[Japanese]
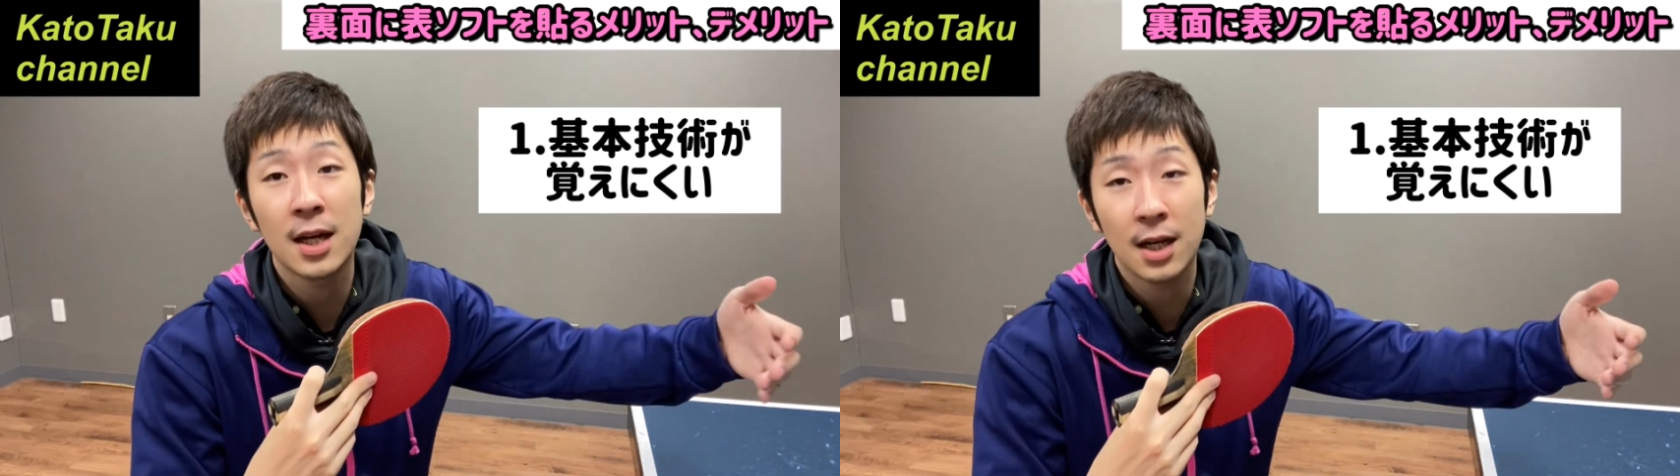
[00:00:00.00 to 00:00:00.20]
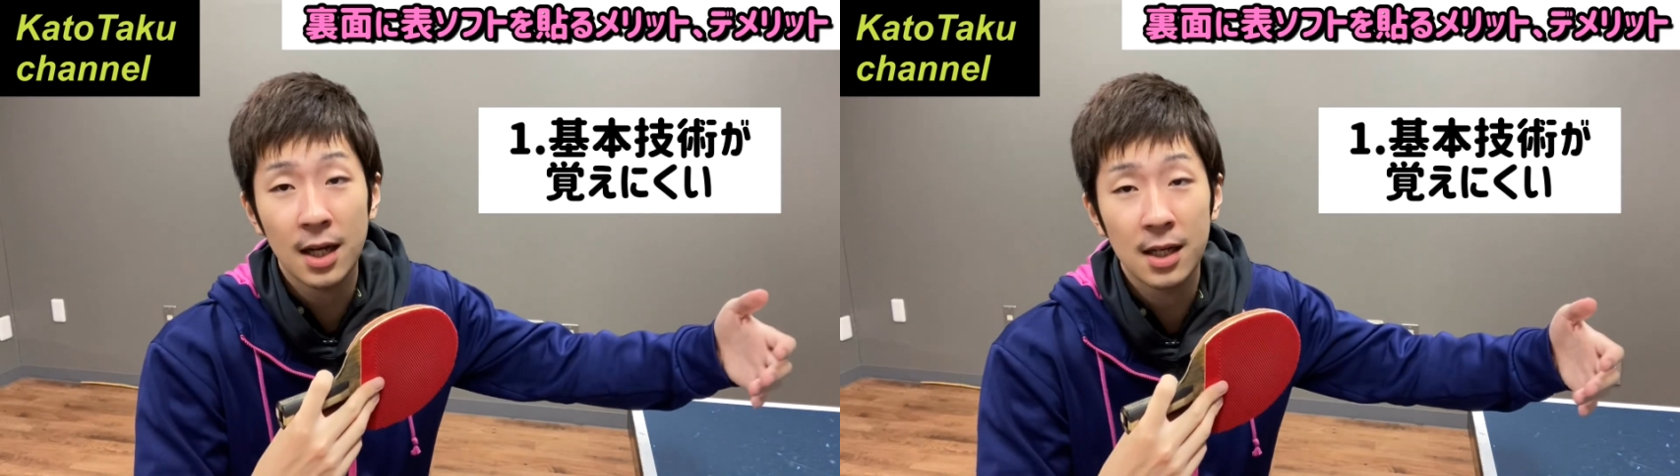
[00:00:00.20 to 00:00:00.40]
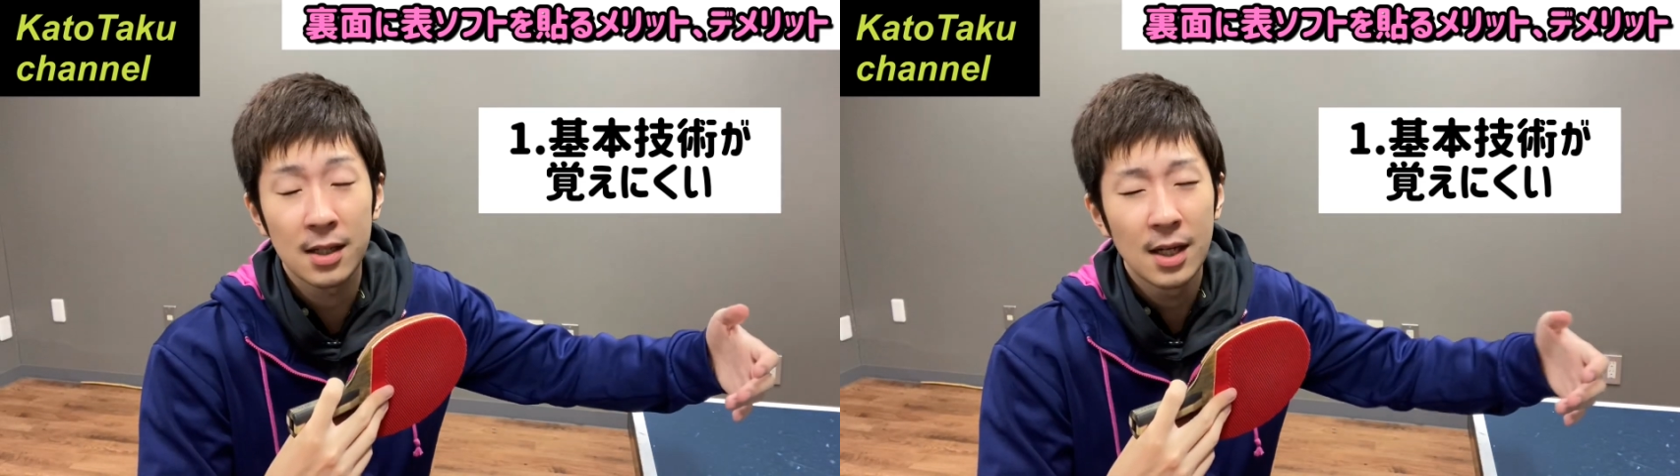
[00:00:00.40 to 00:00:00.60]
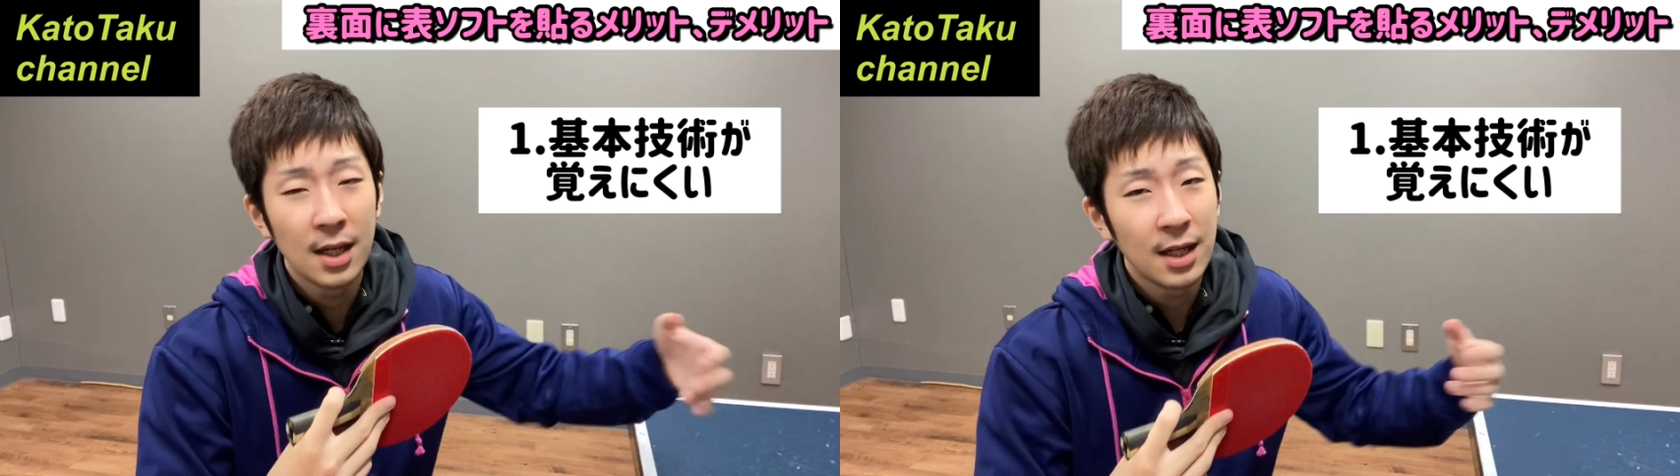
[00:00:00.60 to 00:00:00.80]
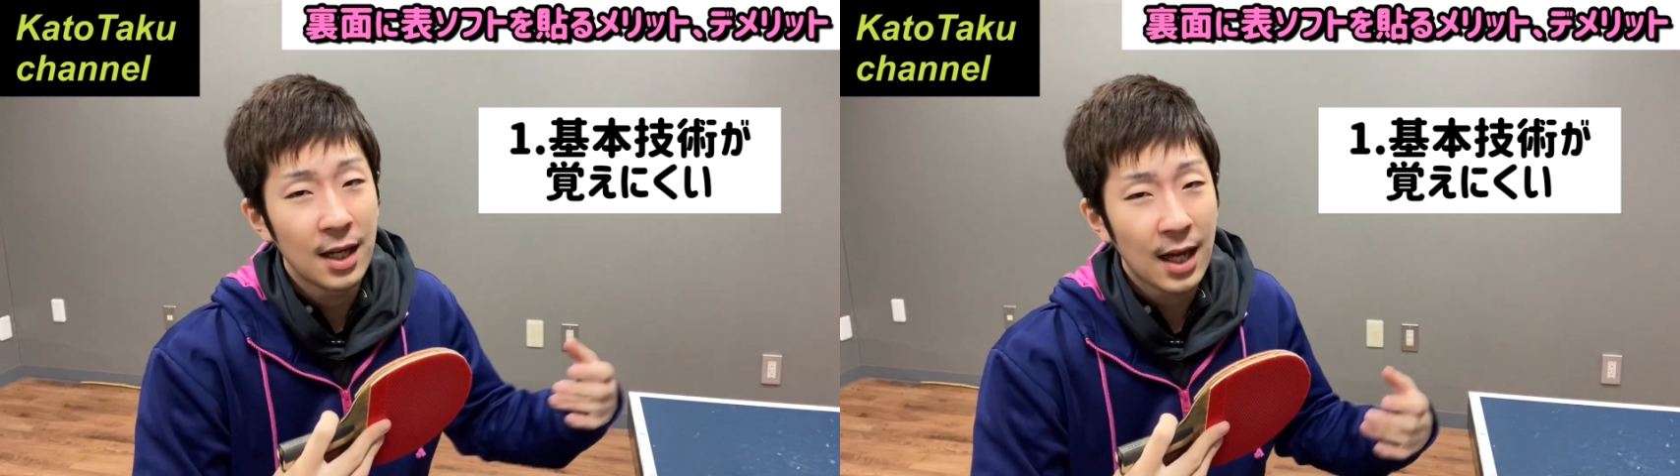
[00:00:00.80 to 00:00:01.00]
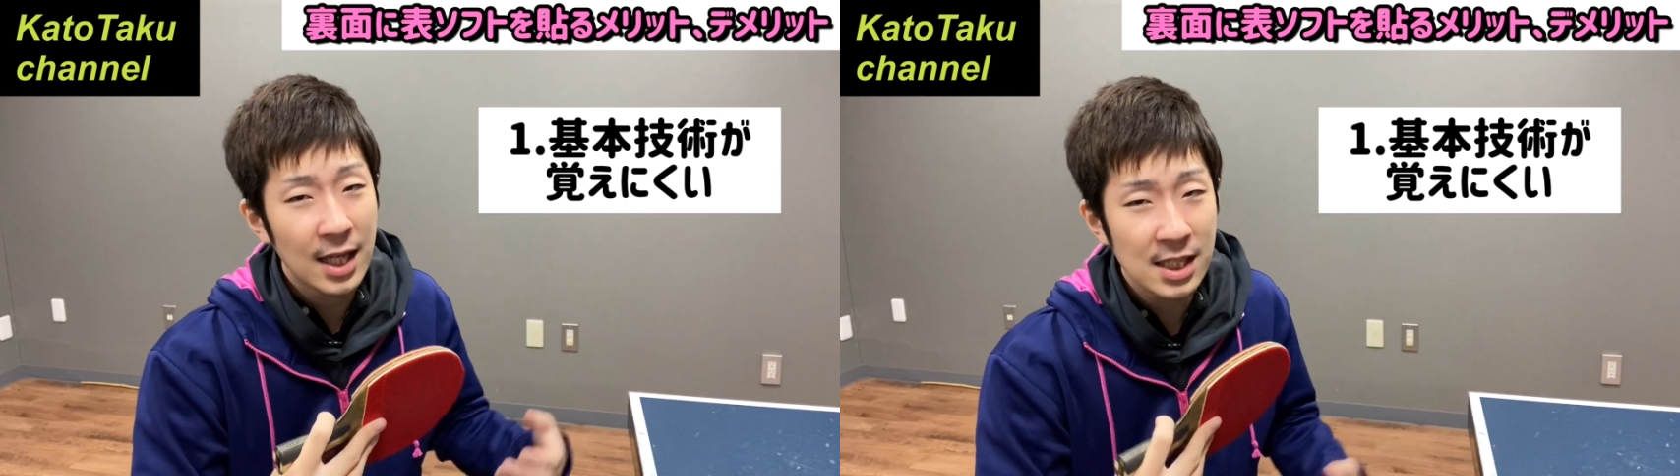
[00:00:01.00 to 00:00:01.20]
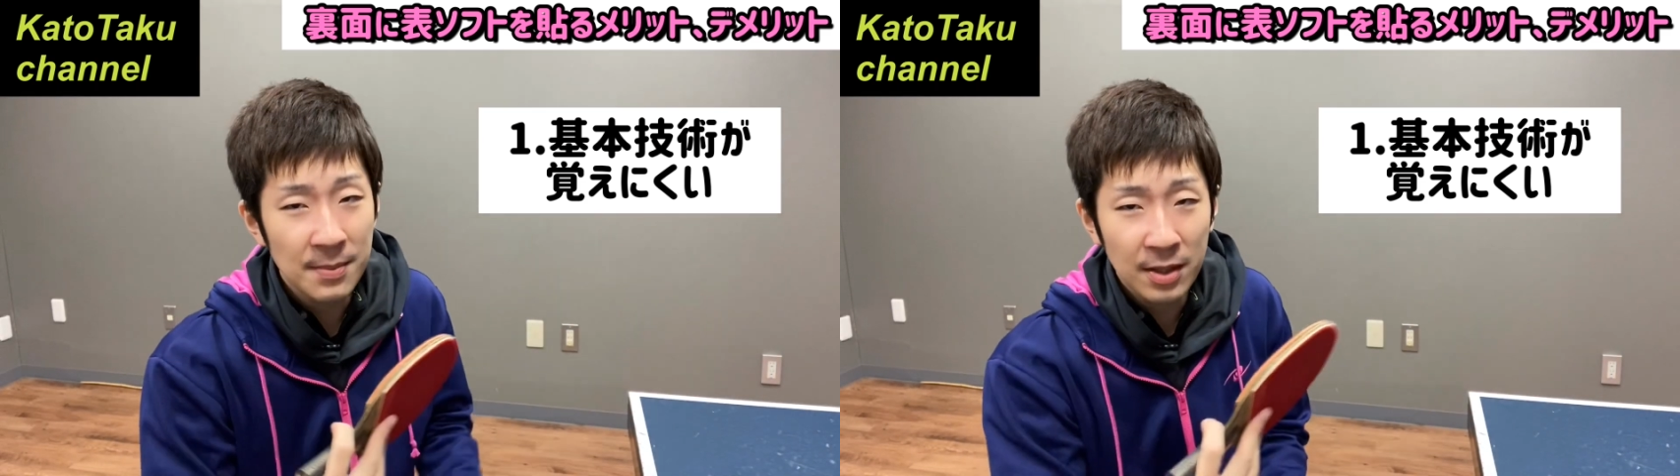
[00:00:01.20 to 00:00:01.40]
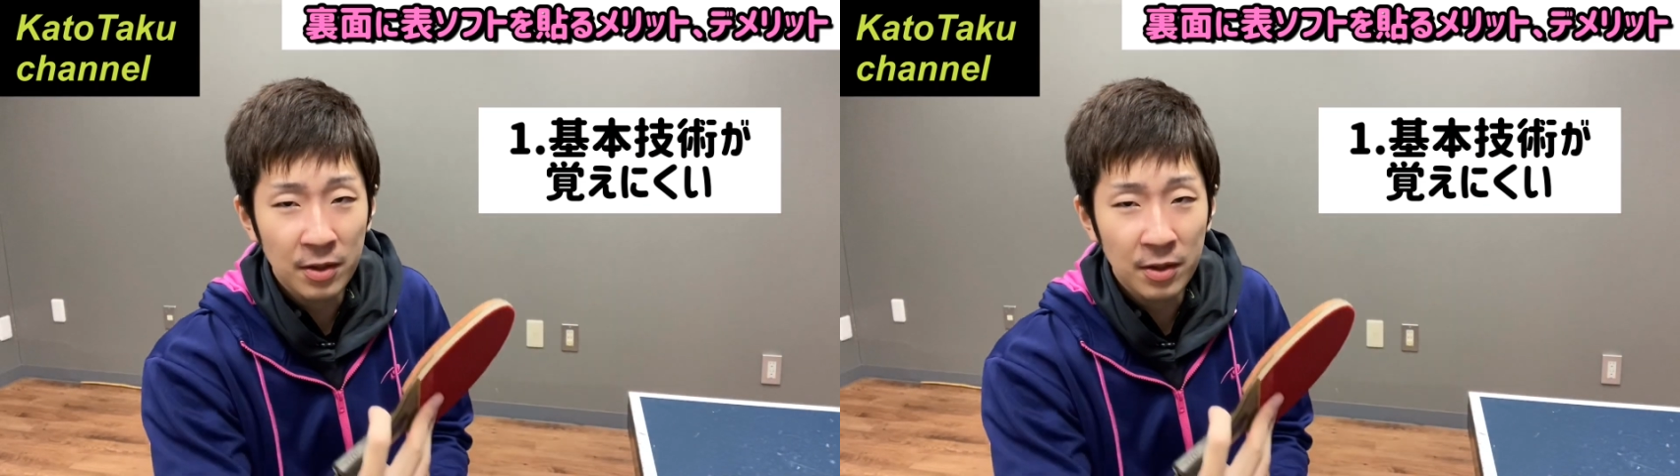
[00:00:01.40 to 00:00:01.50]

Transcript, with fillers: やから初めの